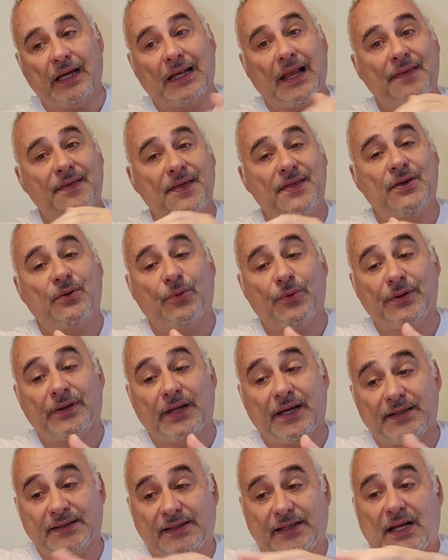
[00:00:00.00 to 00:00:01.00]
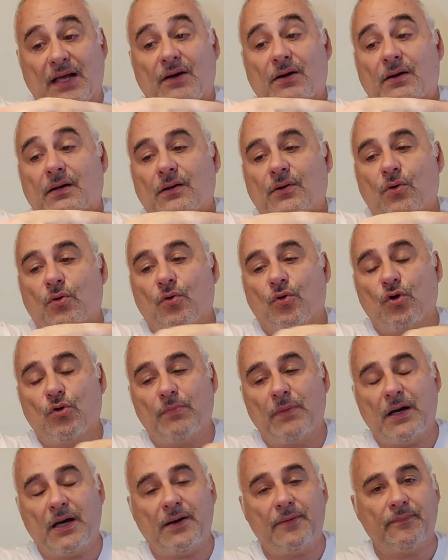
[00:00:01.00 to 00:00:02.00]
El AC50S era con
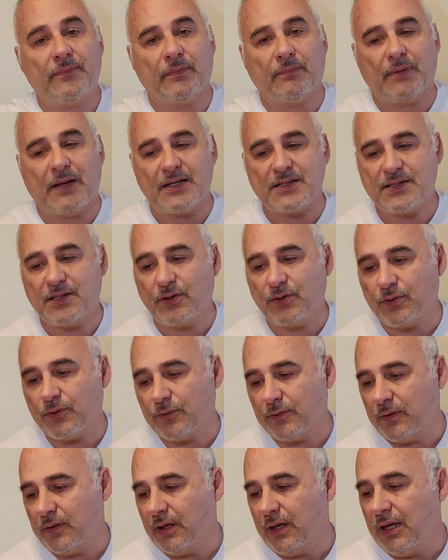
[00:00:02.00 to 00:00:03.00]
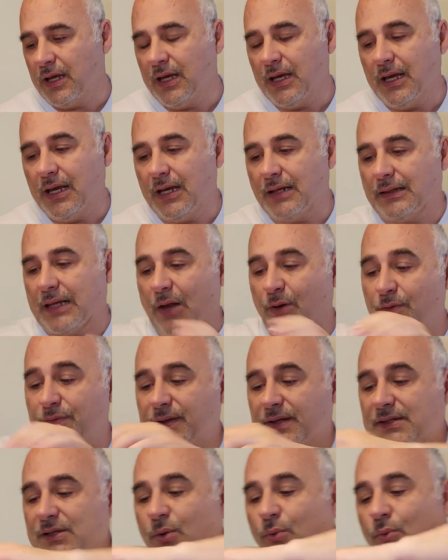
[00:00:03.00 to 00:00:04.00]
goma, plástico. La luz es